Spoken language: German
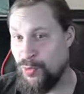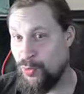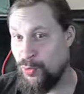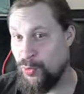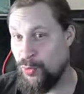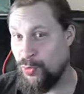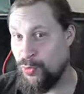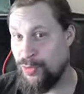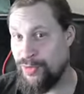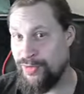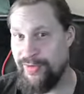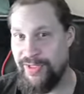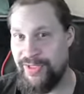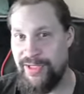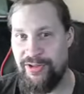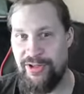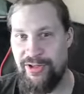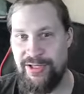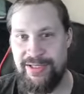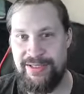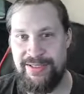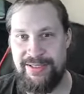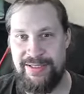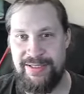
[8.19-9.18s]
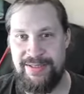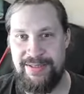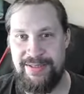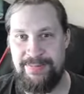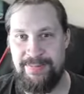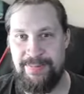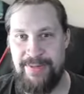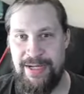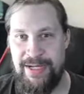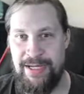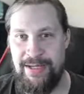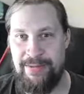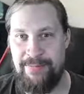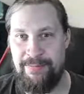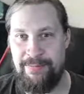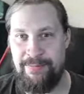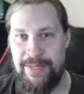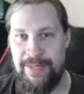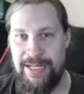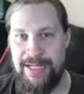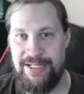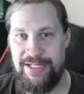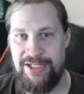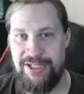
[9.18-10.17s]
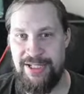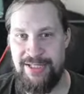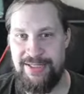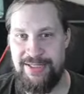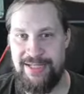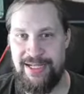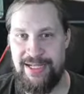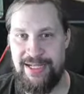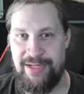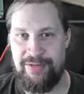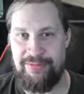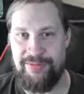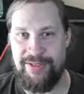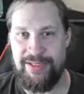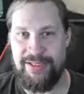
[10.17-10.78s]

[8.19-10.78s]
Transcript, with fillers: Und wenn ihr euch das beim LGS kauft,